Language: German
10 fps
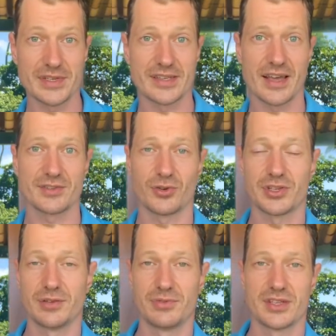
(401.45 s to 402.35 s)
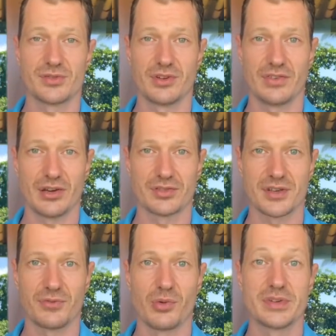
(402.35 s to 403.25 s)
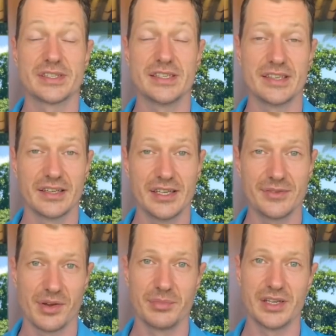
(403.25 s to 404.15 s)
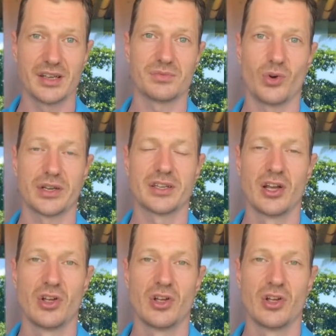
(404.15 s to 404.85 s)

Das heißt, durch die Inflation der Währungsreform ist diese nicht vermindert worden